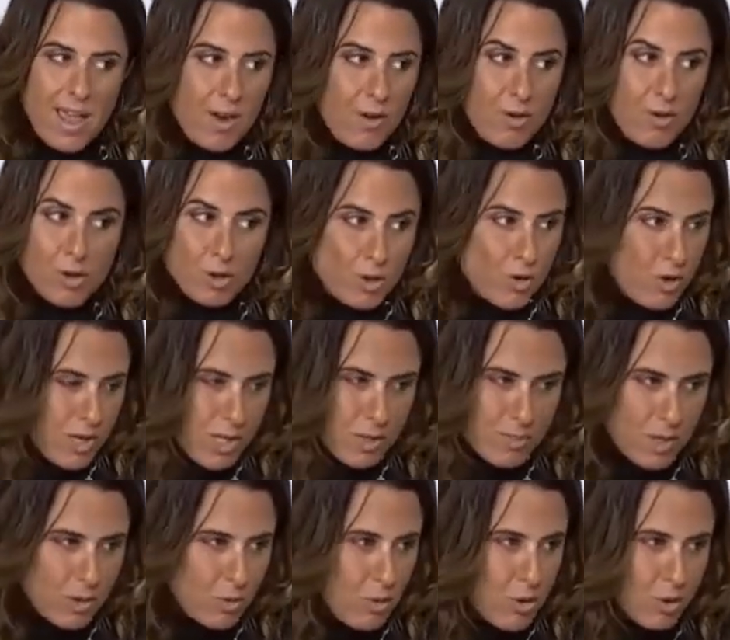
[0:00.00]
Eh, no son
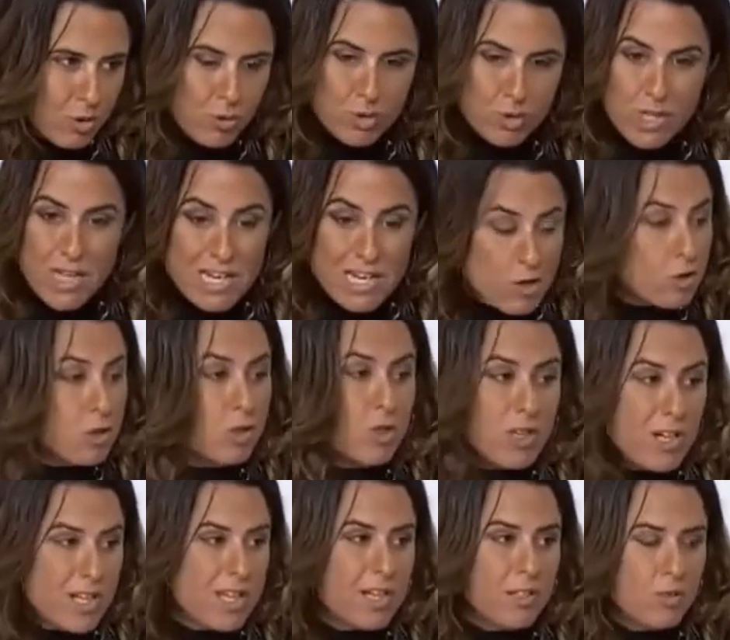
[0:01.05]
respectuosos y no
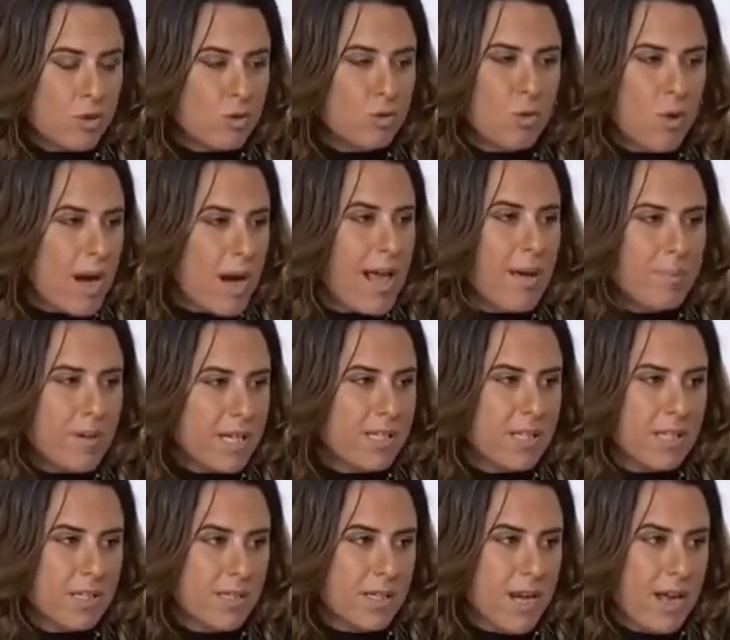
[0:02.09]
son ni tan sols
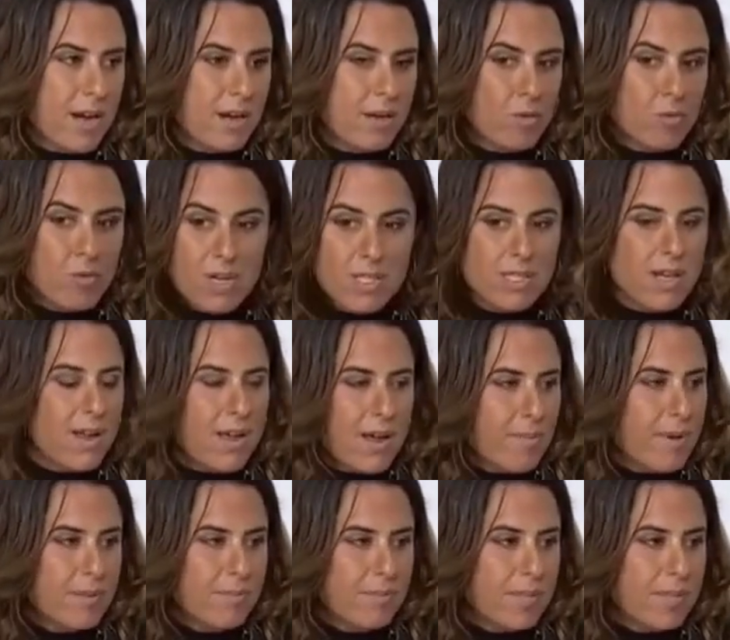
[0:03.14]
tolerables en, una sala de